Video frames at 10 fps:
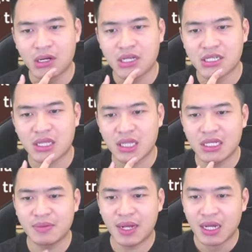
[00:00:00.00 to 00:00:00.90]
gây sát đây
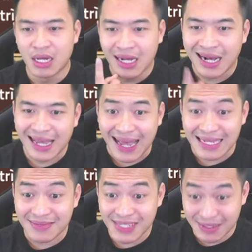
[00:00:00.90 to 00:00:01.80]
nhưng mà gây
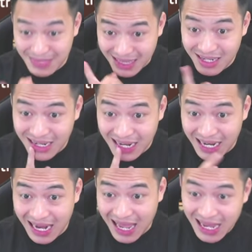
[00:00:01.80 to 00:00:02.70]
200% sát thương này
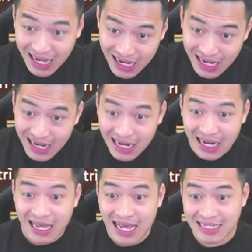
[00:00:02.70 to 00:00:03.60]
là là
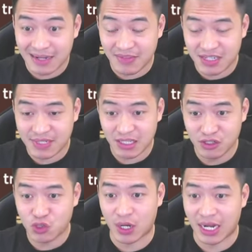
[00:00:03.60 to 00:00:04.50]
là 200% sát thương
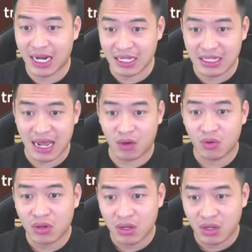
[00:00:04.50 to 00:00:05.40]
chuẩn hay là như nào
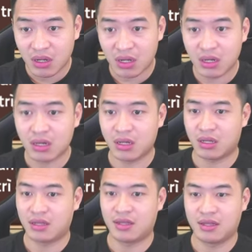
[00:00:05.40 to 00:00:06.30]
ừ.
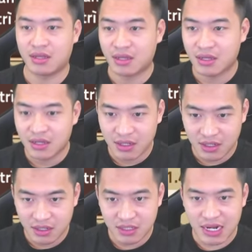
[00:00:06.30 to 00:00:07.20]

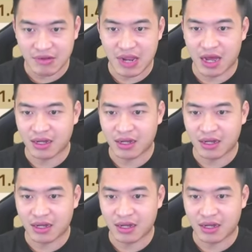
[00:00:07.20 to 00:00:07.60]
như nào nhở